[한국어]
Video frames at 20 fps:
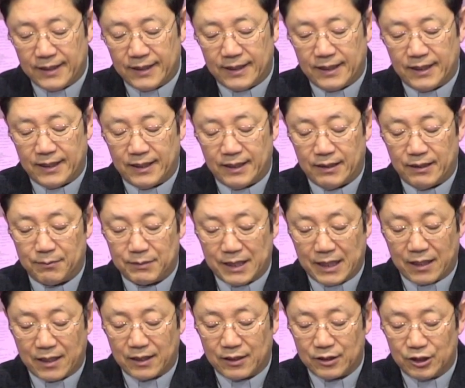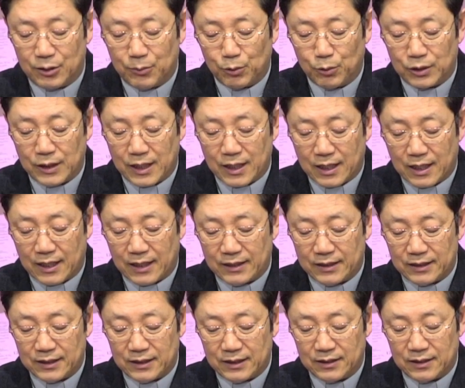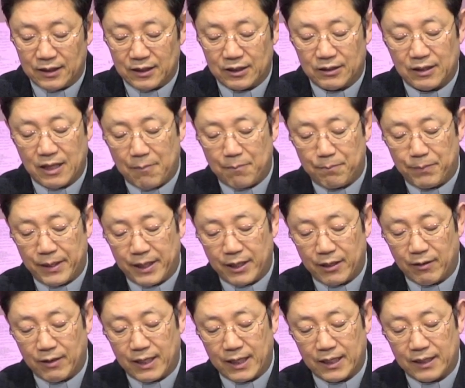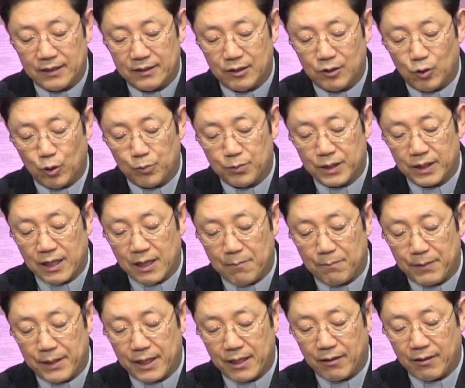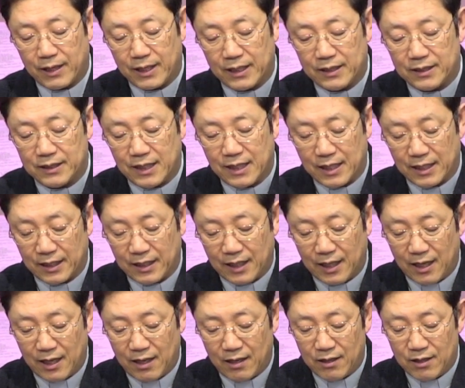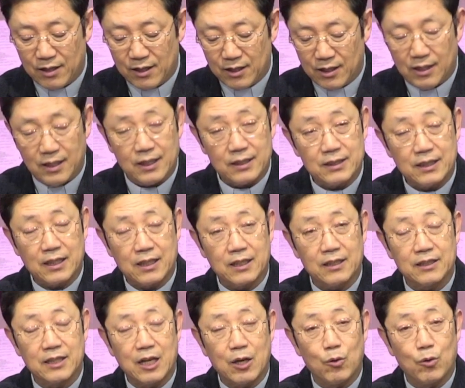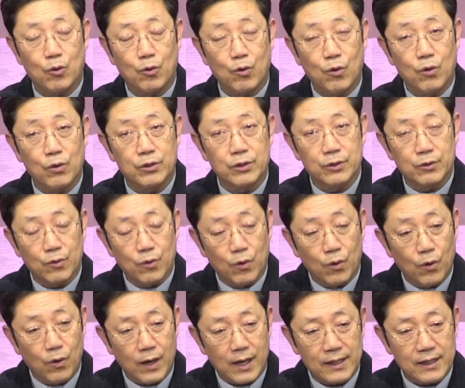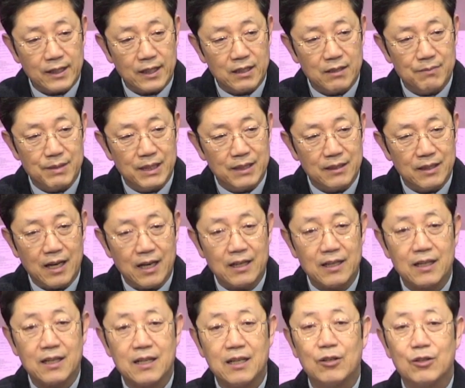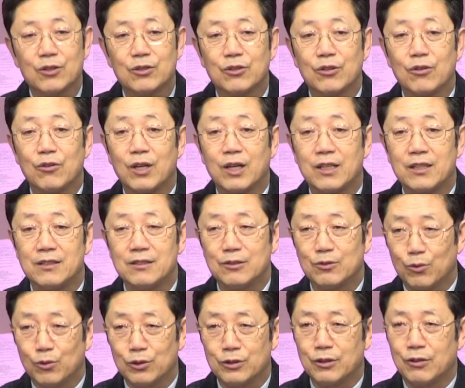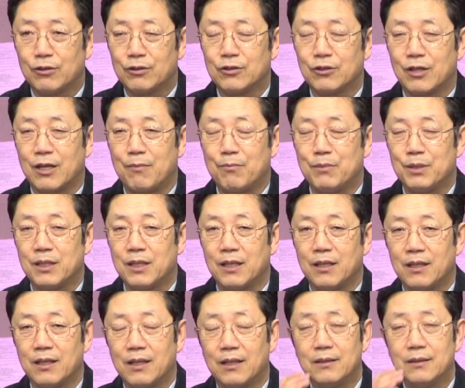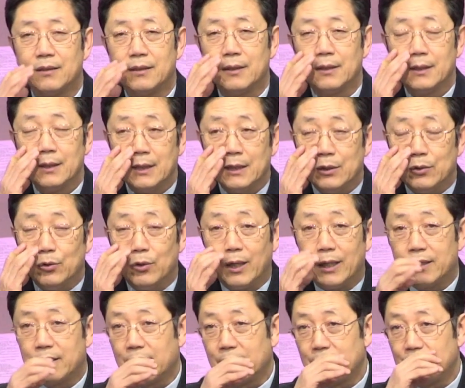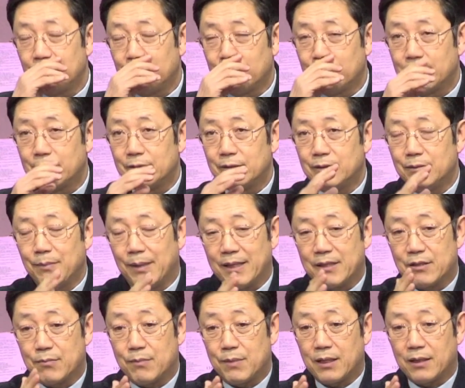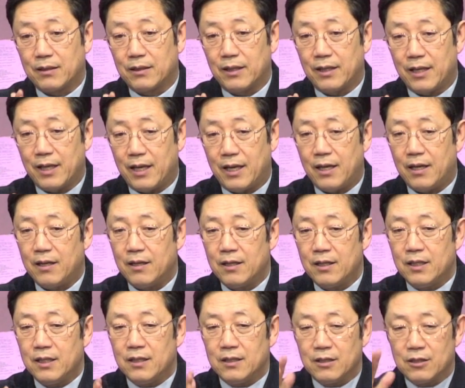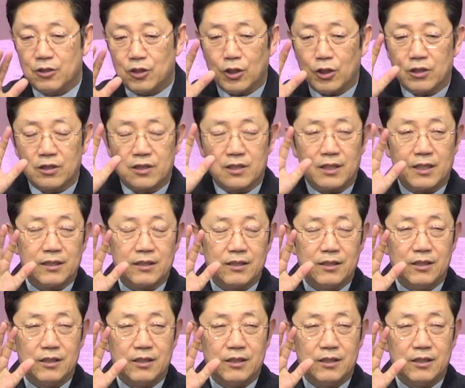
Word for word: 에, 잠깐 십오 장까지 이제 나팔에 관한 일곱째 나팔에 관한 이야기가 아, 잠깐 나오고 그리고 하나님의 나라가 어떤가를 또 성전합니다. 그러니까 요한계시록은 이 마지막 때에 첫째